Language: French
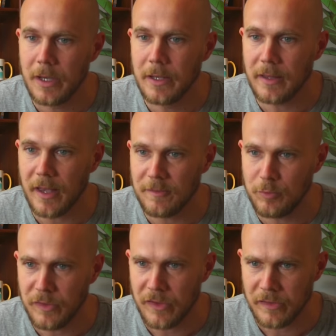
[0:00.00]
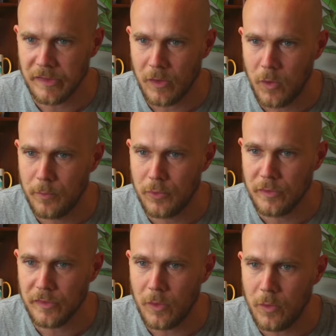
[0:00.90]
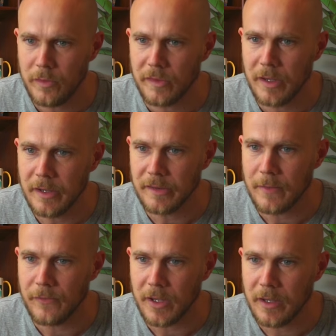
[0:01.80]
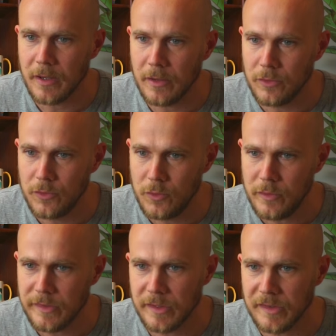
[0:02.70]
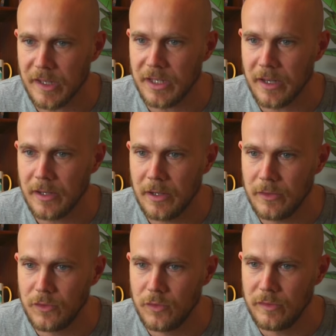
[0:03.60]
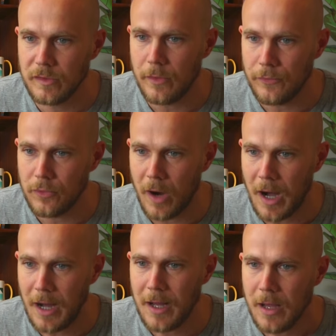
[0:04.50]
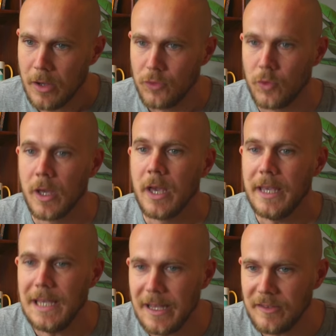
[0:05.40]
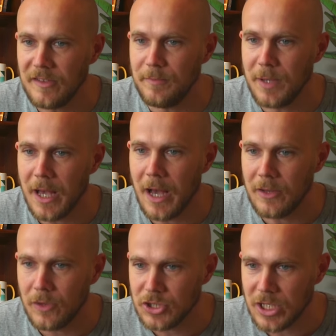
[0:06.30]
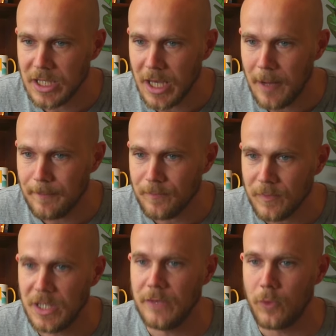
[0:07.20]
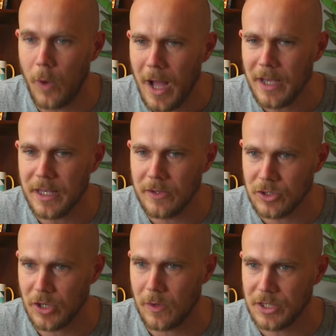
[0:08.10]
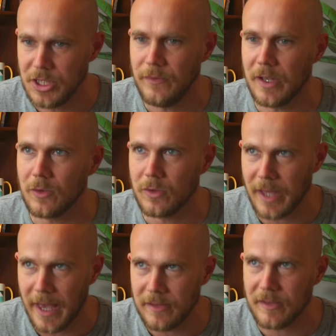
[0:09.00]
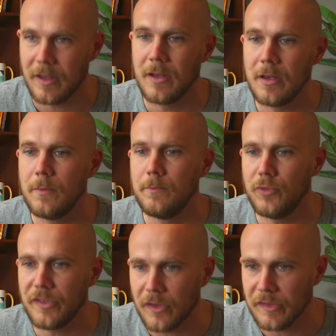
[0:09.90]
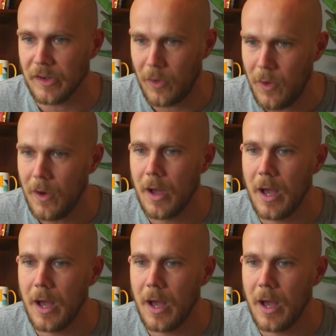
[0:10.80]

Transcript: 13 puissance 0 plus 11, ça me fait 12, c'est-à-dire 12 fois 1. Donc, il existe bien un entier k qui vaut 1, qui est un entier relatif tel que 13 puissance 0